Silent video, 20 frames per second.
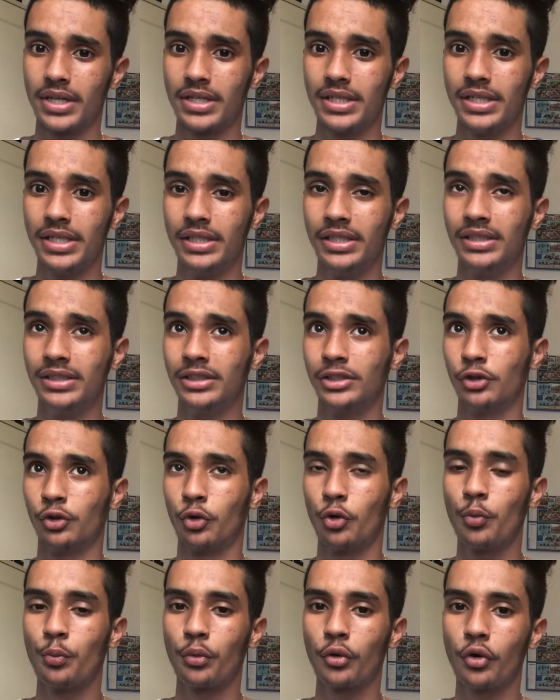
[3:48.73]
il
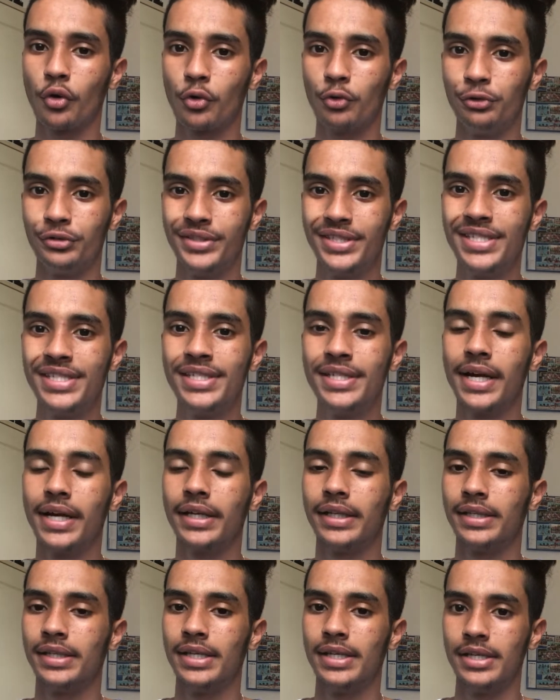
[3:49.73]
reprend le
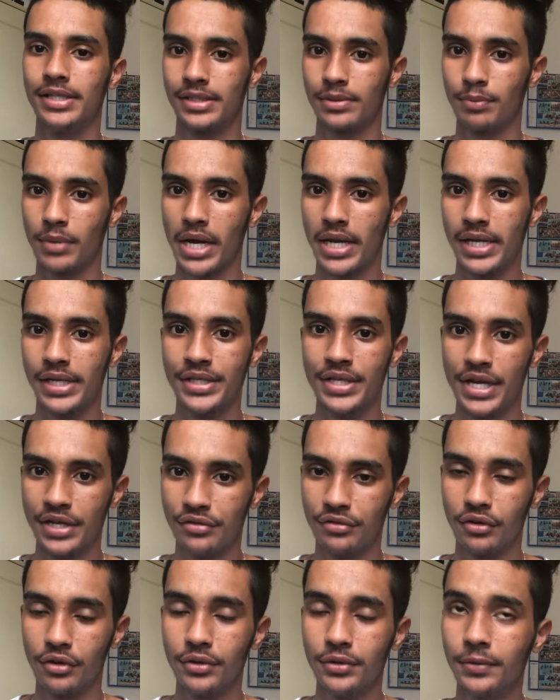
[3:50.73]
design des smileys
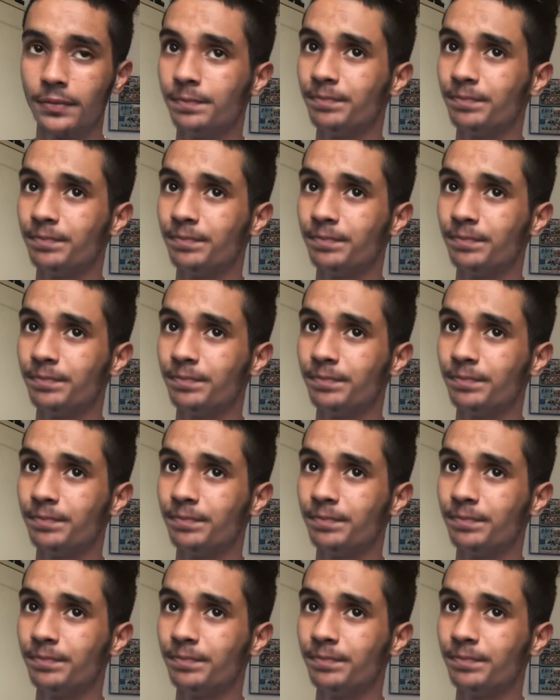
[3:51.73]
d'iPhone,